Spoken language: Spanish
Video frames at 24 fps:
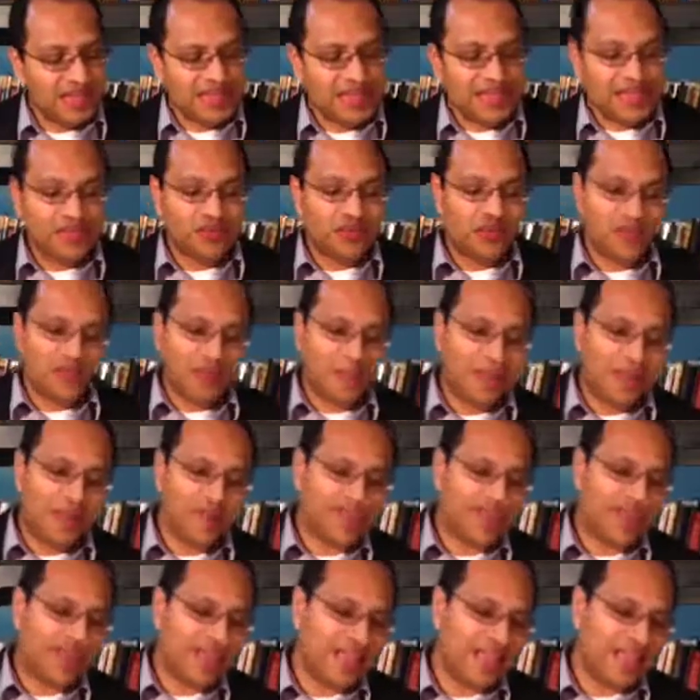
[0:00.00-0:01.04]
Y esto es lo que
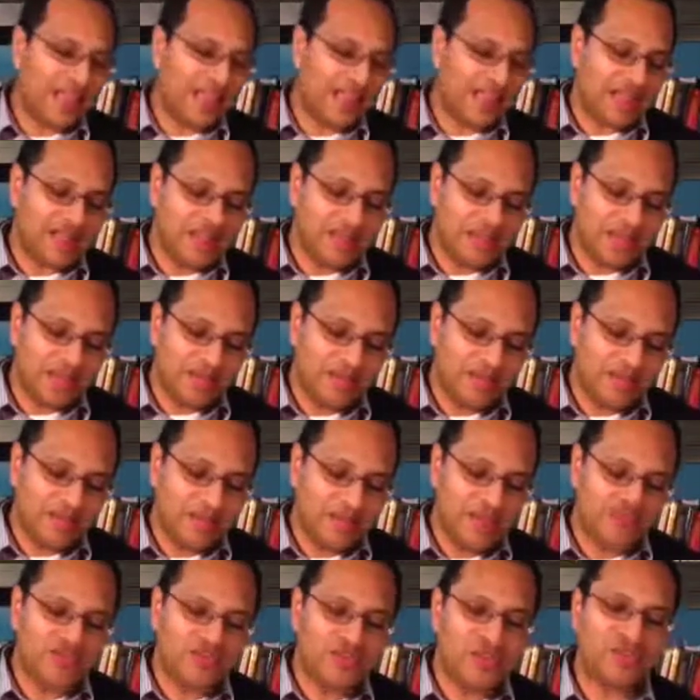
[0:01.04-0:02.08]
pasa en,
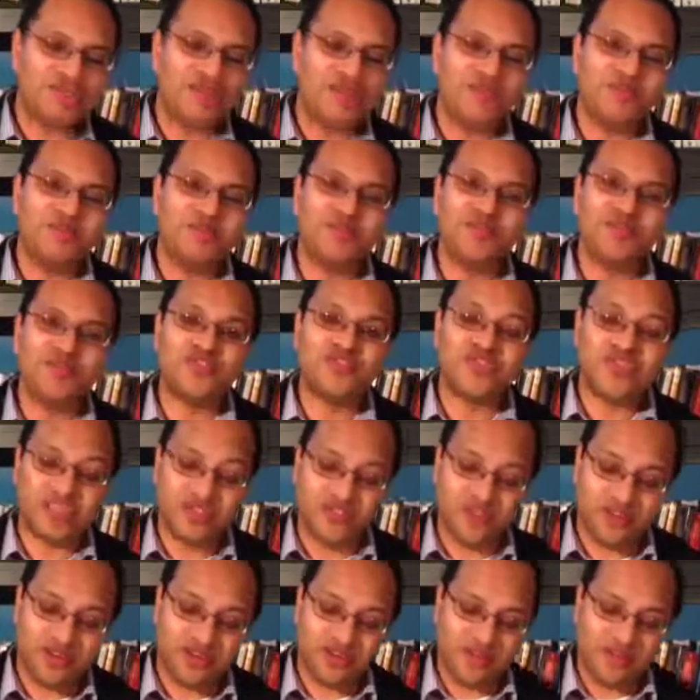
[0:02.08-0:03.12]
muchos
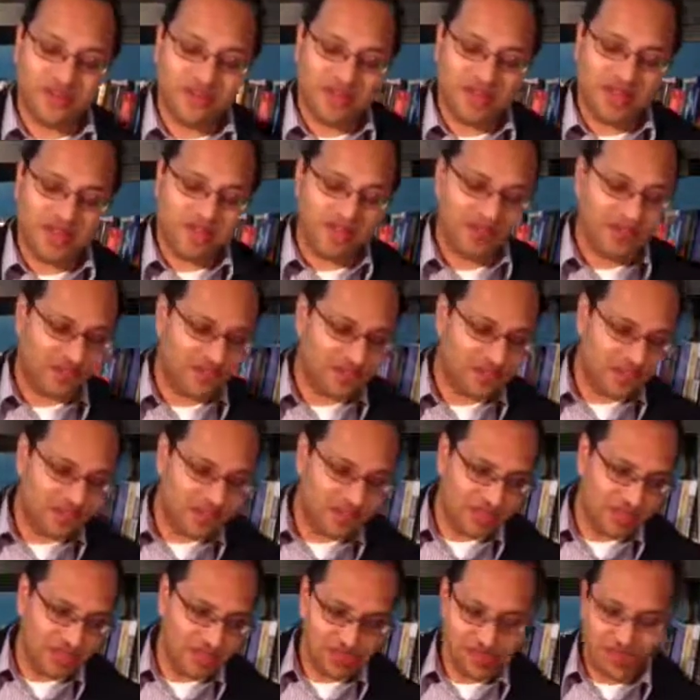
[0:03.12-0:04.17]
muchachos reformados,
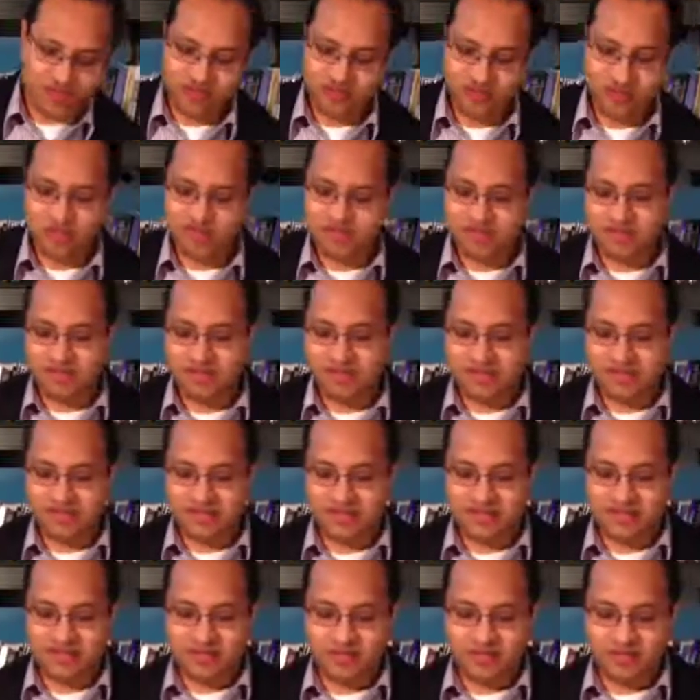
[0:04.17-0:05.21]
y lo he dicho muchas
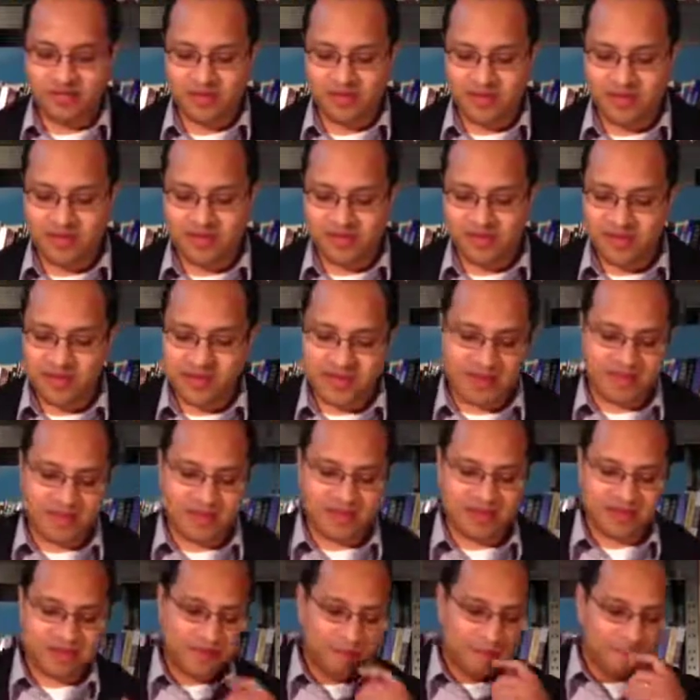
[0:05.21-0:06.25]
veces y lo voy a volver a
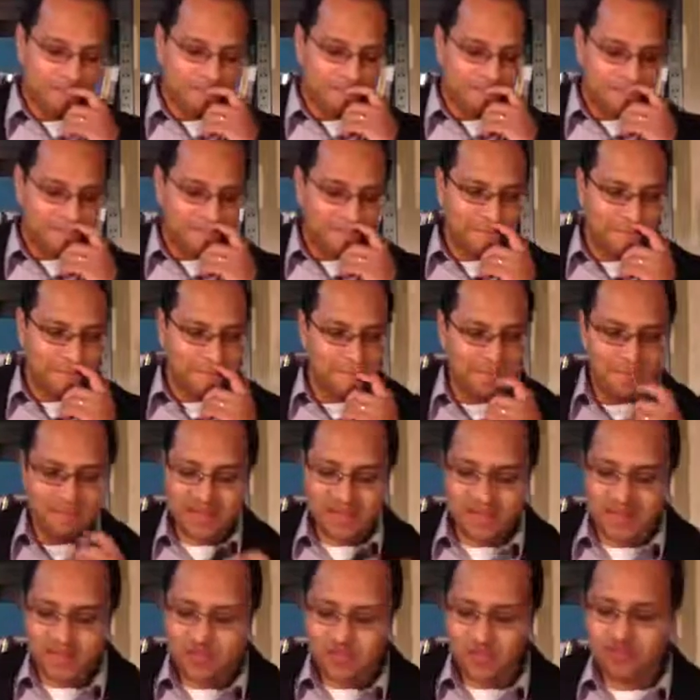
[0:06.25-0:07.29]
repetir,
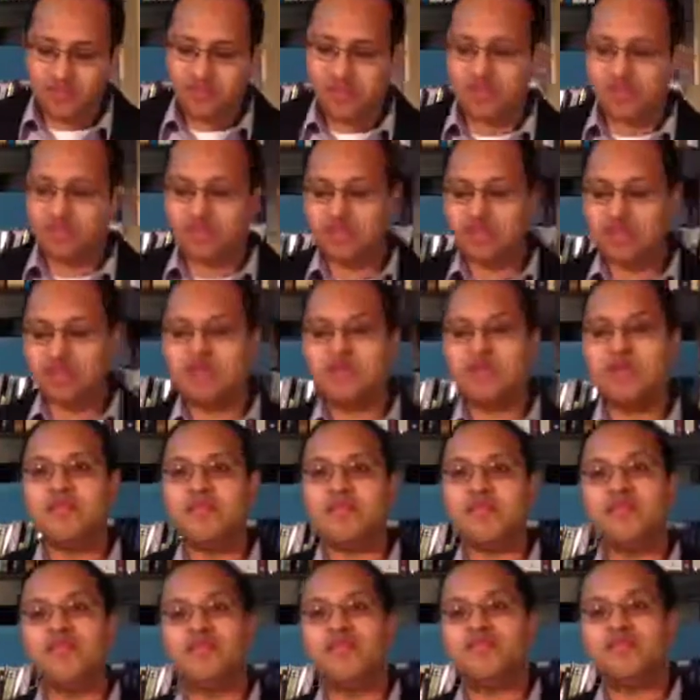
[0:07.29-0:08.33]
que muchos que,
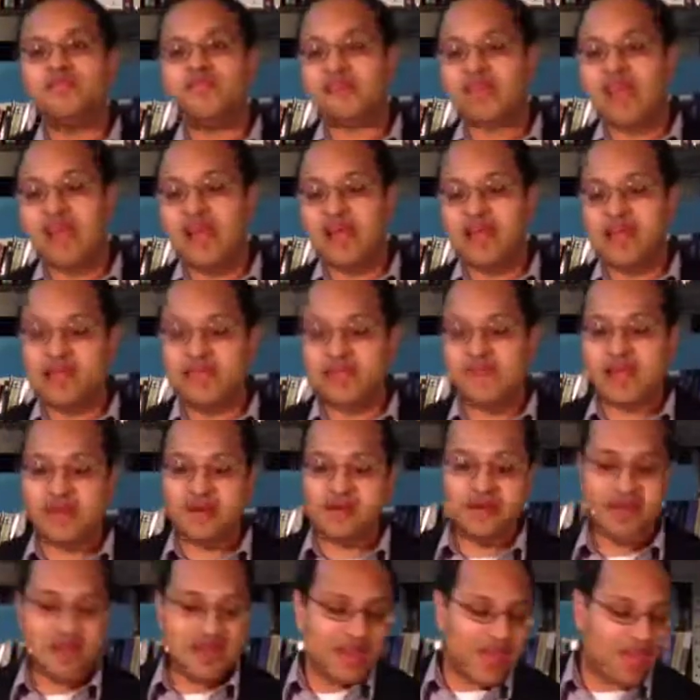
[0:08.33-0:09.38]
eran antes
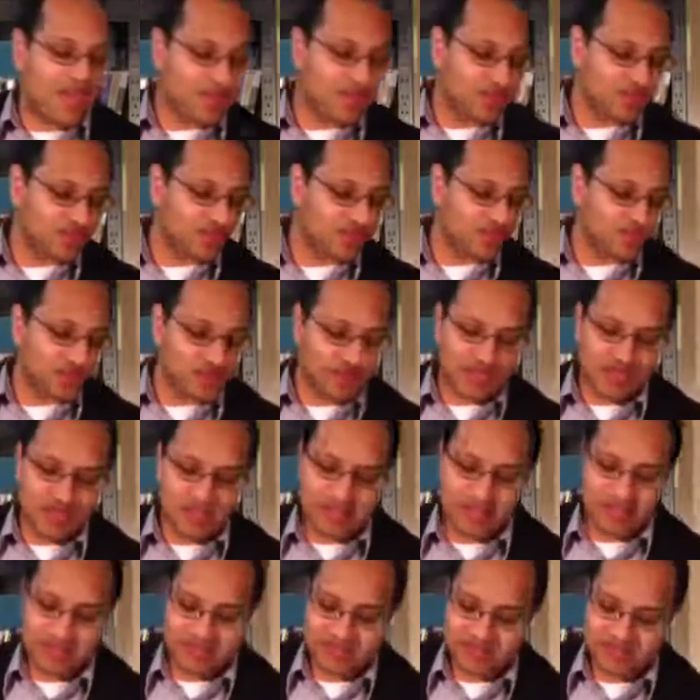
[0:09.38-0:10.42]
arminianos o que
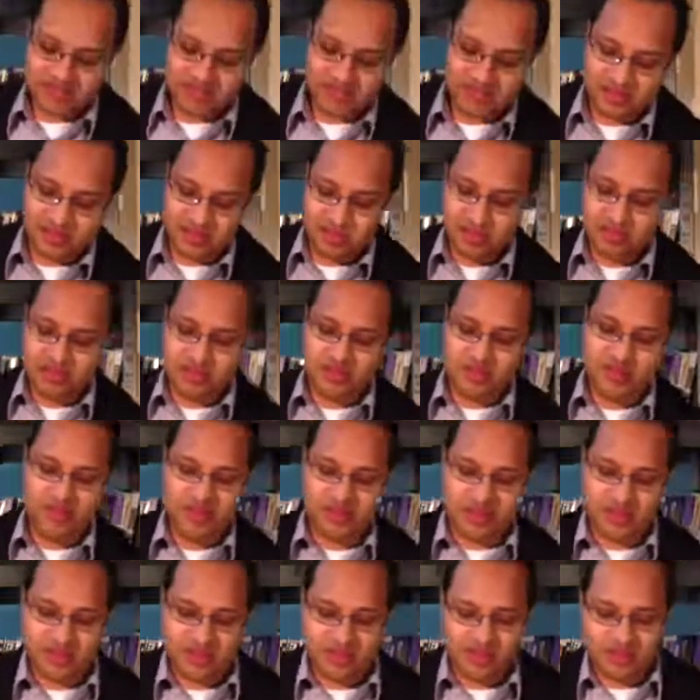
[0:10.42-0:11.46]
eran antes de,
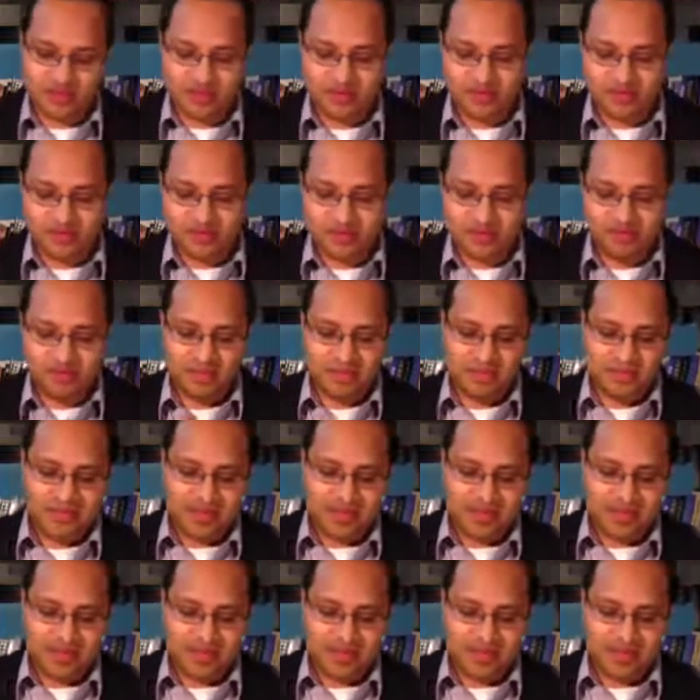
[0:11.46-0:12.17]
cualquier otra cosa,